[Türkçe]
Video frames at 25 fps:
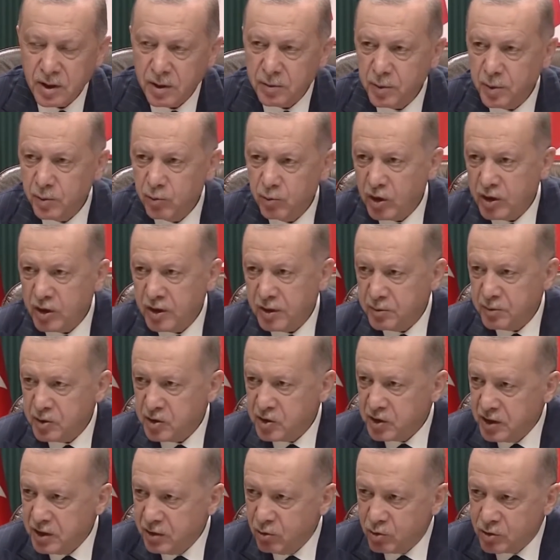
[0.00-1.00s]
Tabii burada
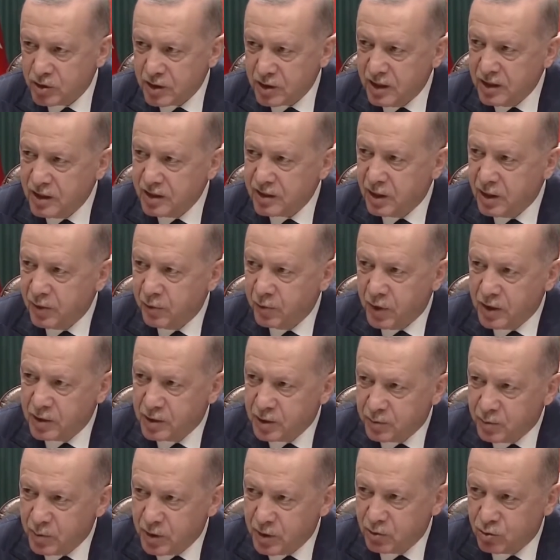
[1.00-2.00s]
bir şeyi özellikle
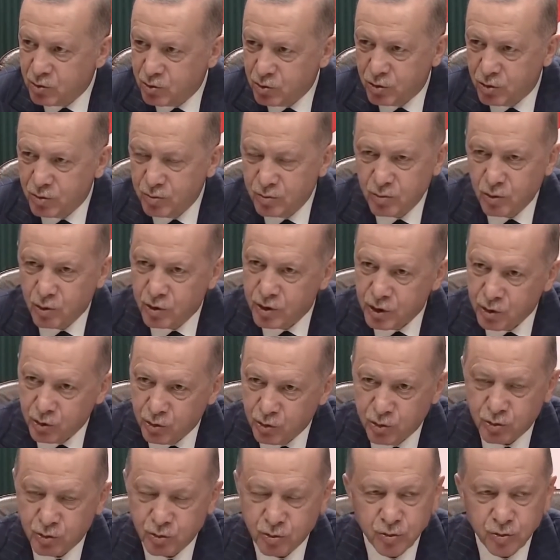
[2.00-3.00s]
ifade etmek istiyorum. O da
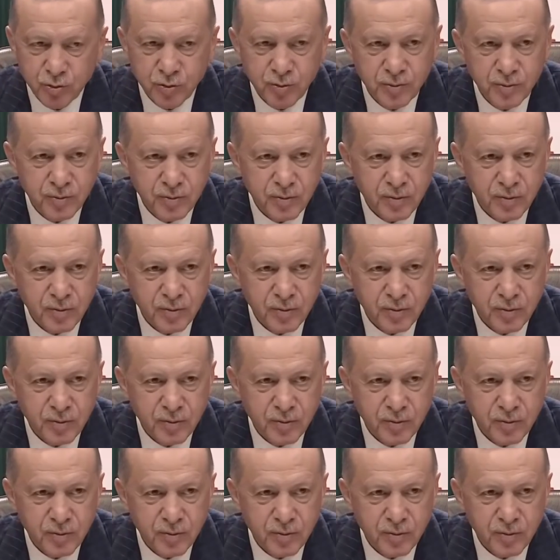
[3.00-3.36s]
şudur.